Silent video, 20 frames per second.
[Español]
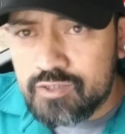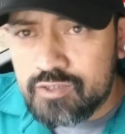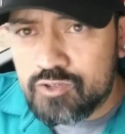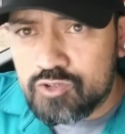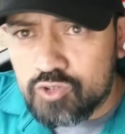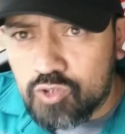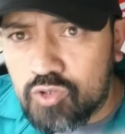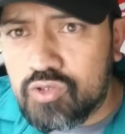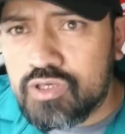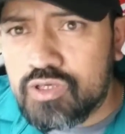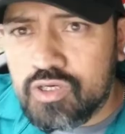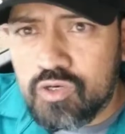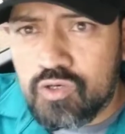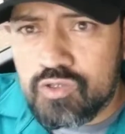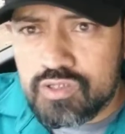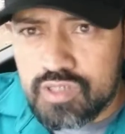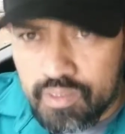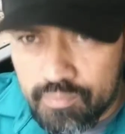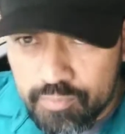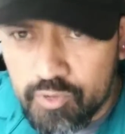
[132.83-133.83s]
Son
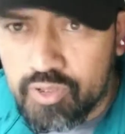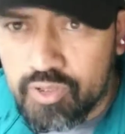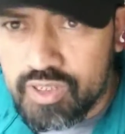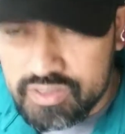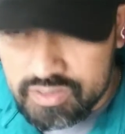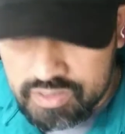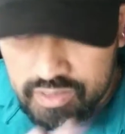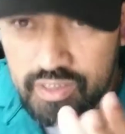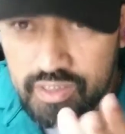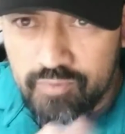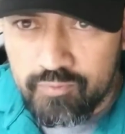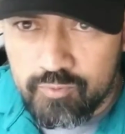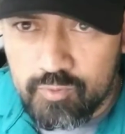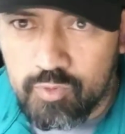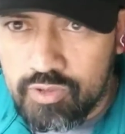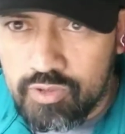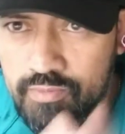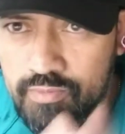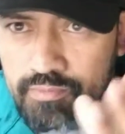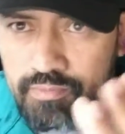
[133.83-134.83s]
los campeones del
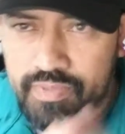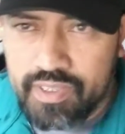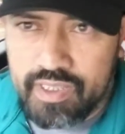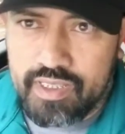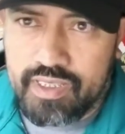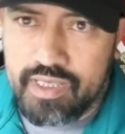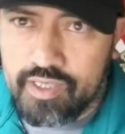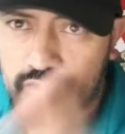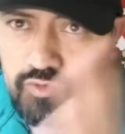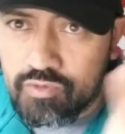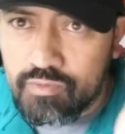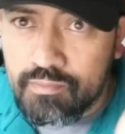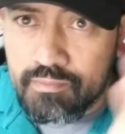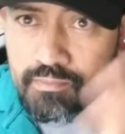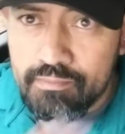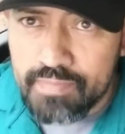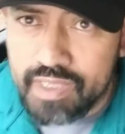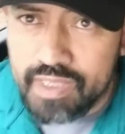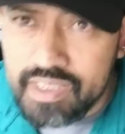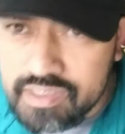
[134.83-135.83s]
fútbol mexicano
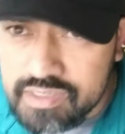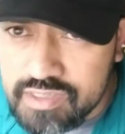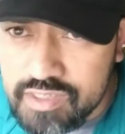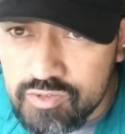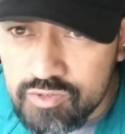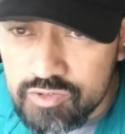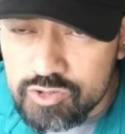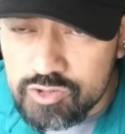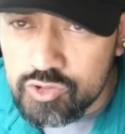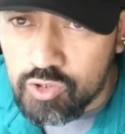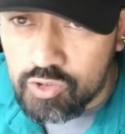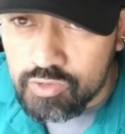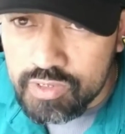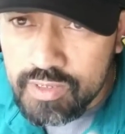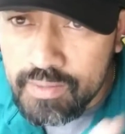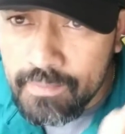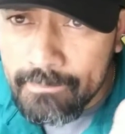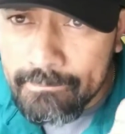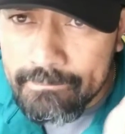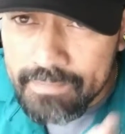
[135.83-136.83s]
merecidos. Son
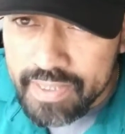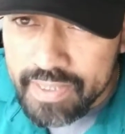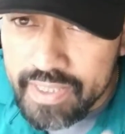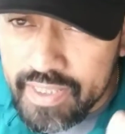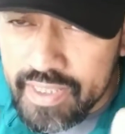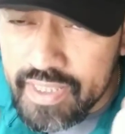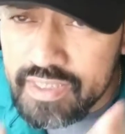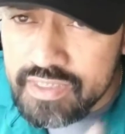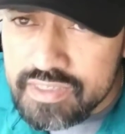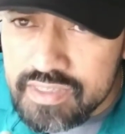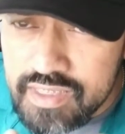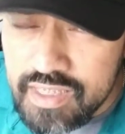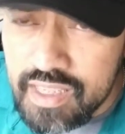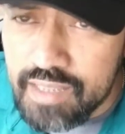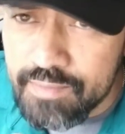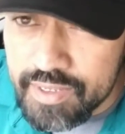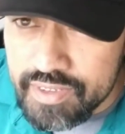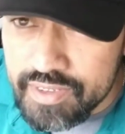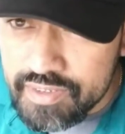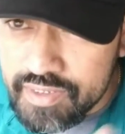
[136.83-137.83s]

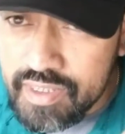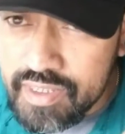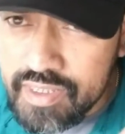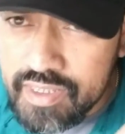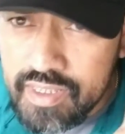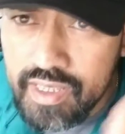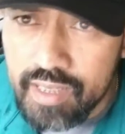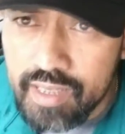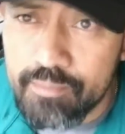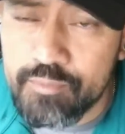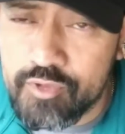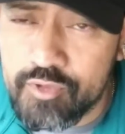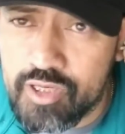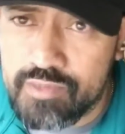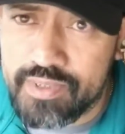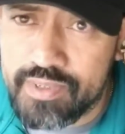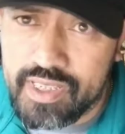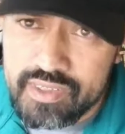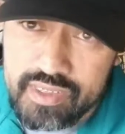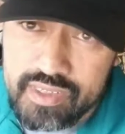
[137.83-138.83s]
merecidamente
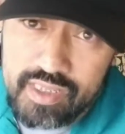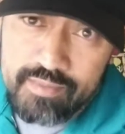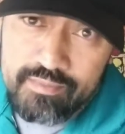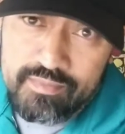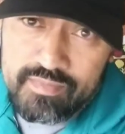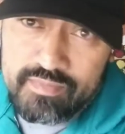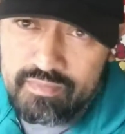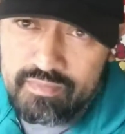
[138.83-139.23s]
campeones. Mi gente,